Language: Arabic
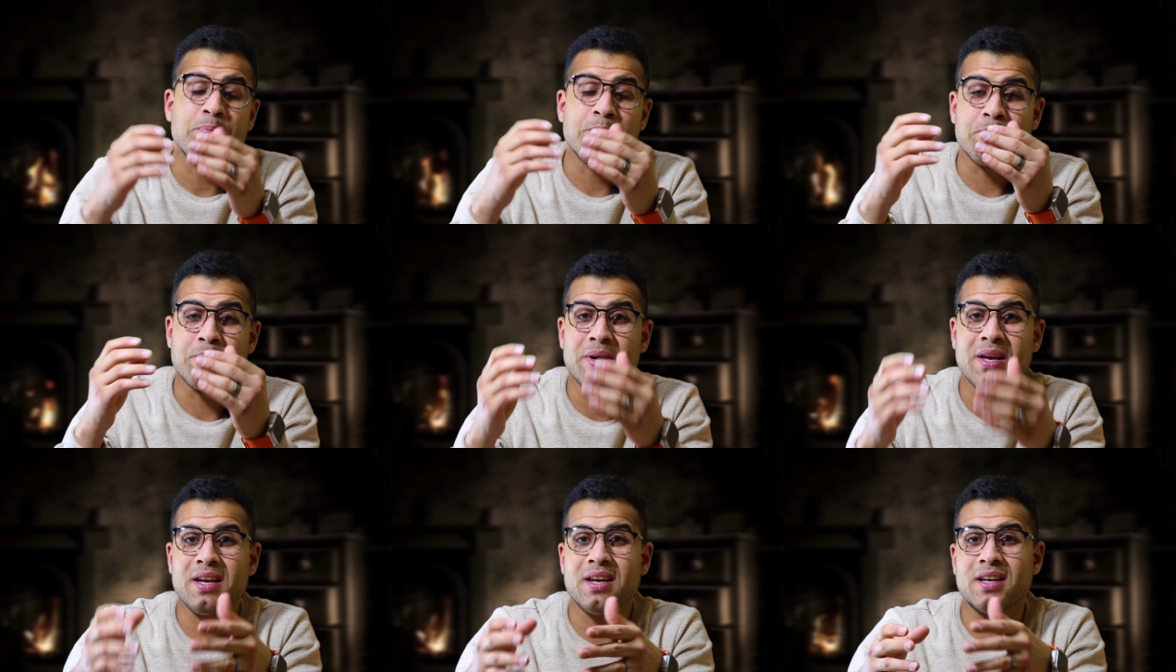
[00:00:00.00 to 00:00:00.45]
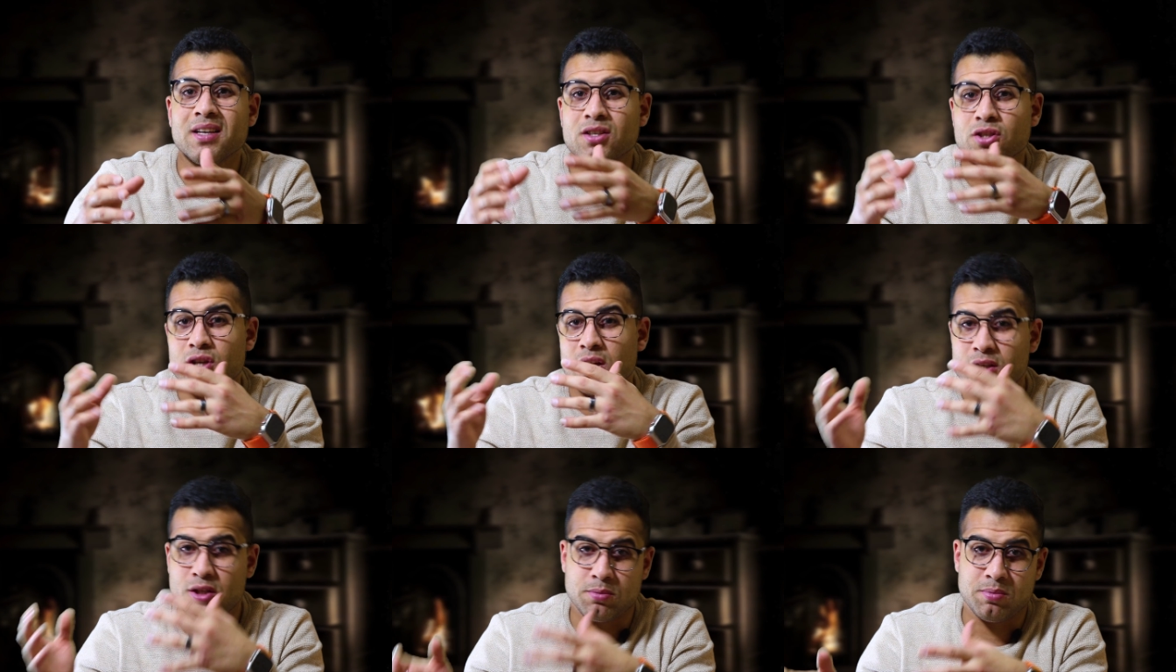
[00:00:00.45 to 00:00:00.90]
من
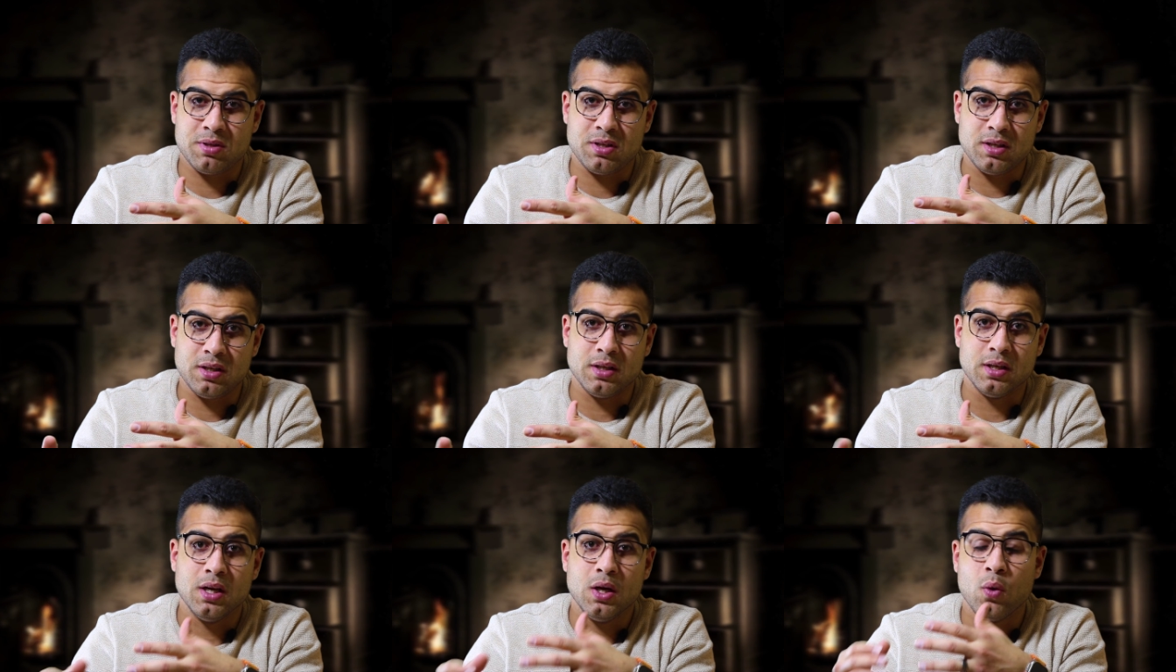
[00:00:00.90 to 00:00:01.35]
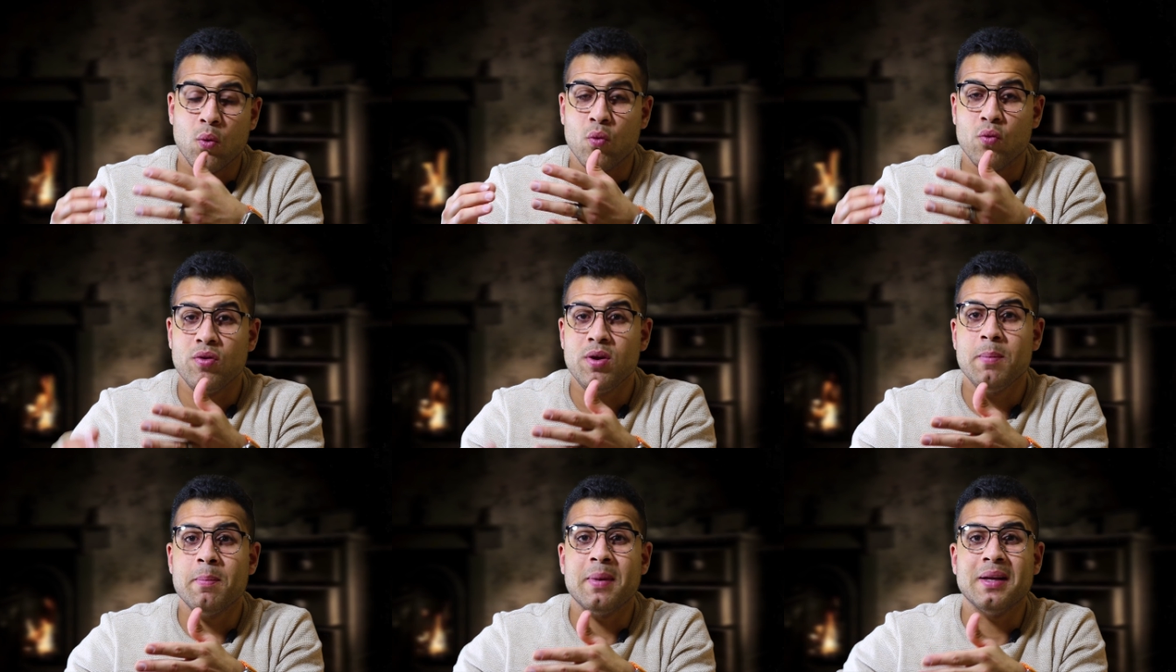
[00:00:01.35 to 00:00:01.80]
تشات جي بي تي
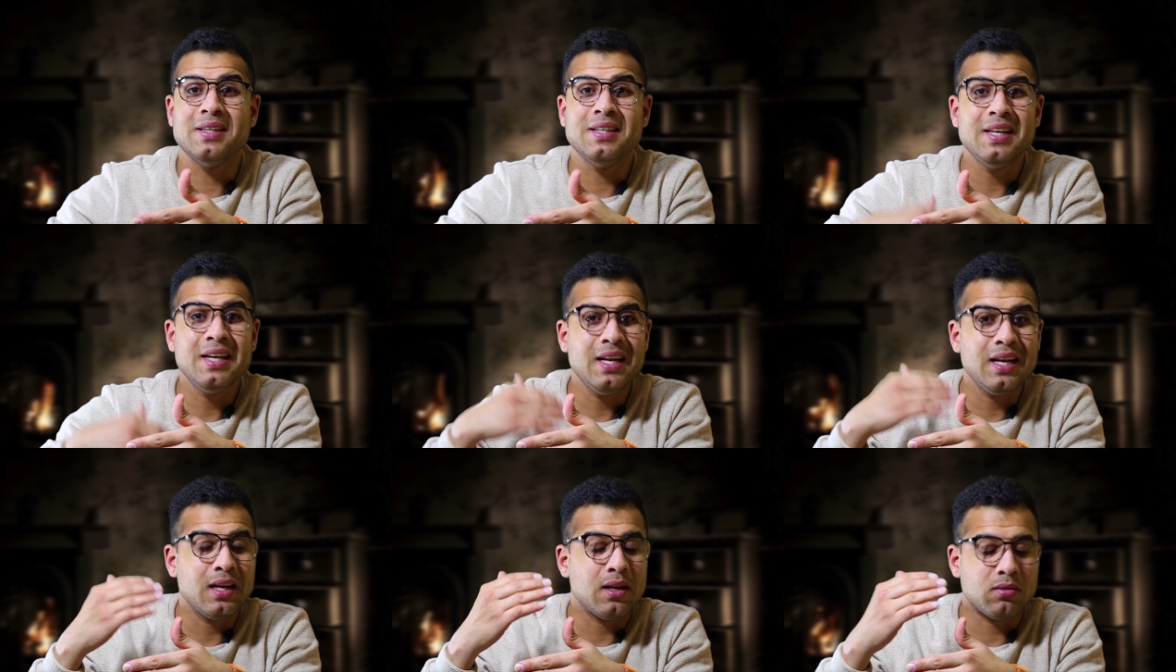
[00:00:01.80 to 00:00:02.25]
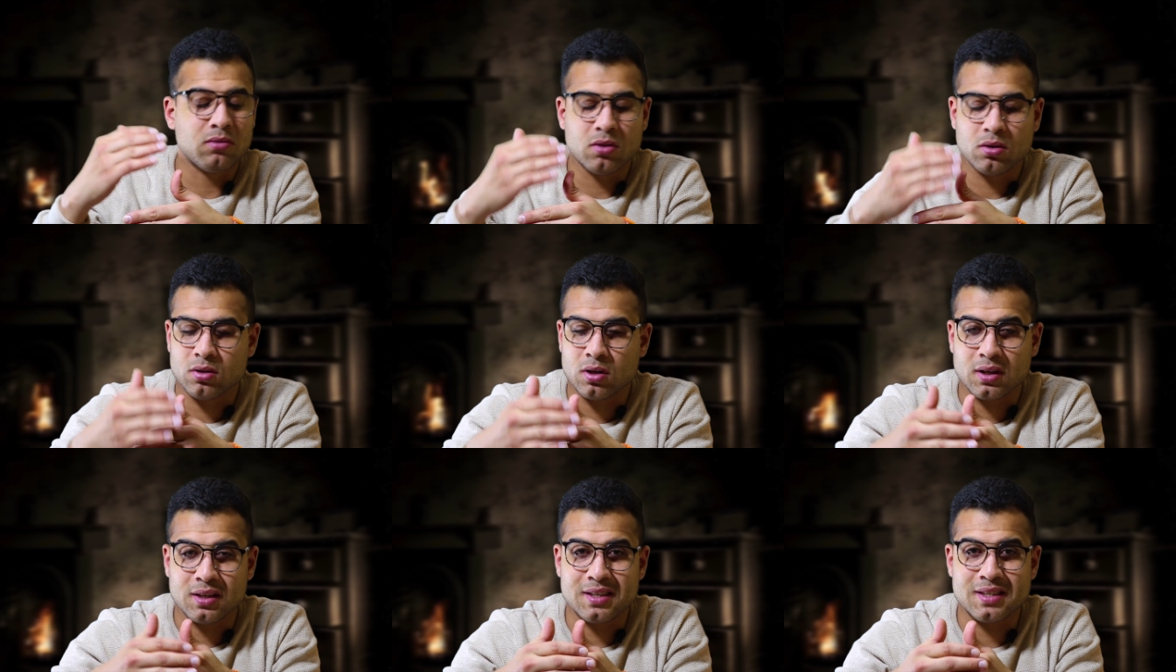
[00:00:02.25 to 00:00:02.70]
وفي بديل
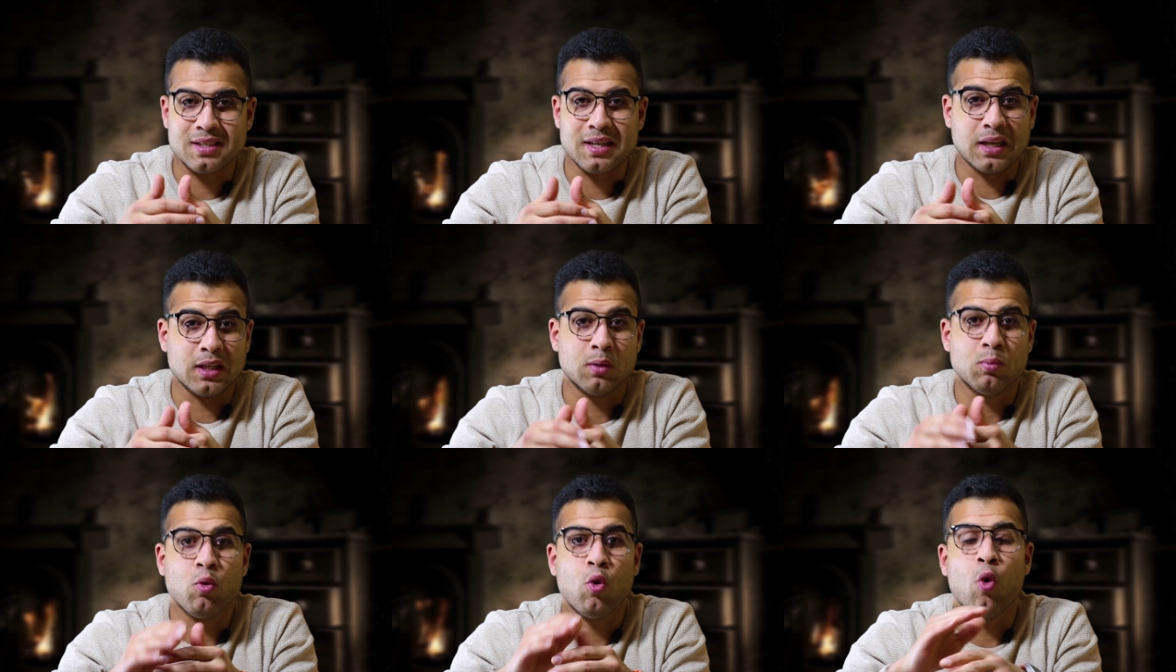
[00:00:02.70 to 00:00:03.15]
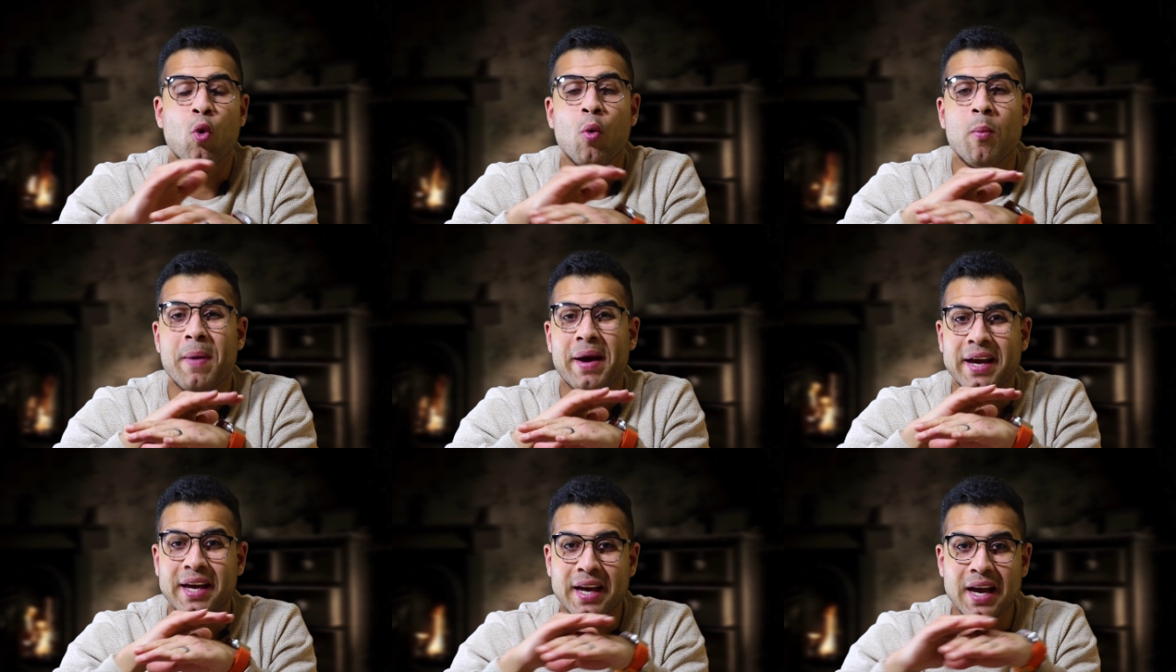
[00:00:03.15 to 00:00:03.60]
تقدر تستخدمه
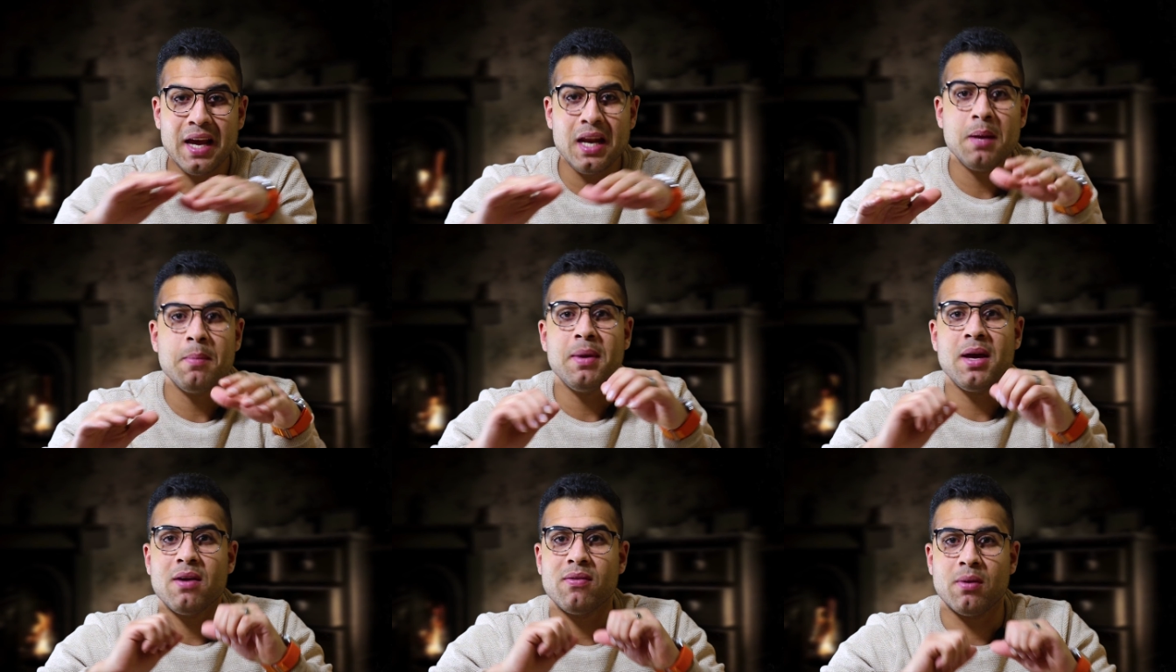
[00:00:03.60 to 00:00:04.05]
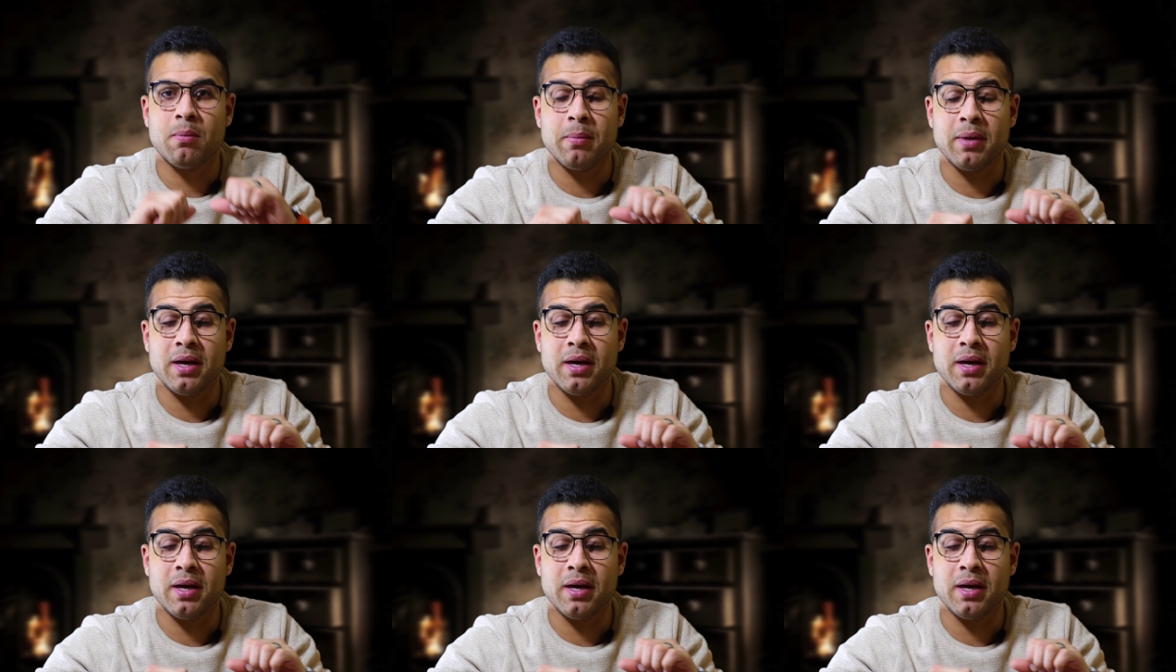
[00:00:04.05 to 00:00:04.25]
ومجاني